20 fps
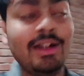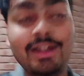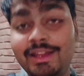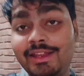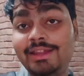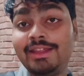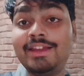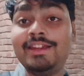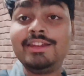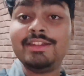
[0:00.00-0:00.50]

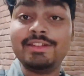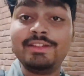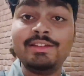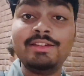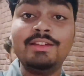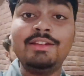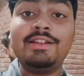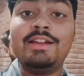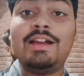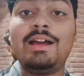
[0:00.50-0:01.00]
ठंडी के लिए
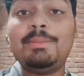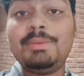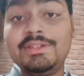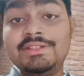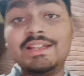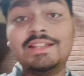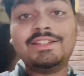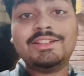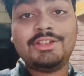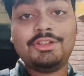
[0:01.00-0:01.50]
अभी
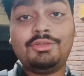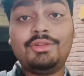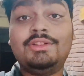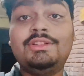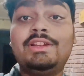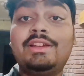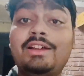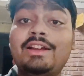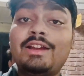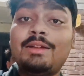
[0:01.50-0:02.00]
ज़्यादा
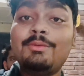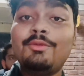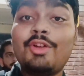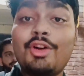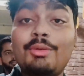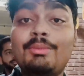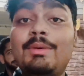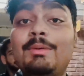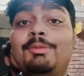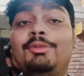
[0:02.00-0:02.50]
ज़रूरत है गर्म
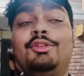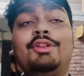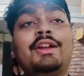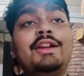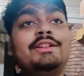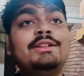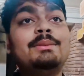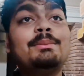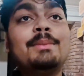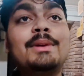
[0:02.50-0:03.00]
वार्म अप होना
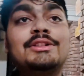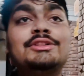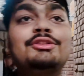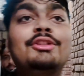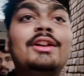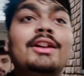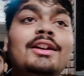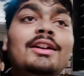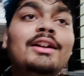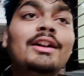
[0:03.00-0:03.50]
एकदम मस्त
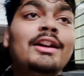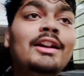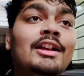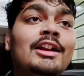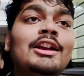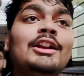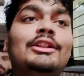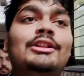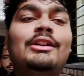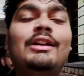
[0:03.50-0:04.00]
वाला
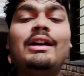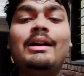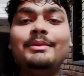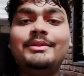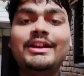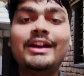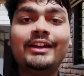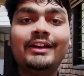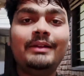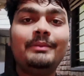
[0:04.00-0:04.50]
तो हाँ, अब
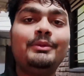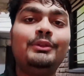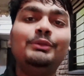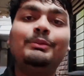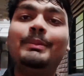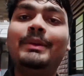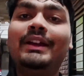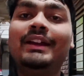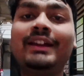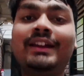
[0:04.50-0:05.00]
जा रहे हैं अब
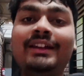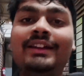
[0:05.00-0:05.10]
रूम में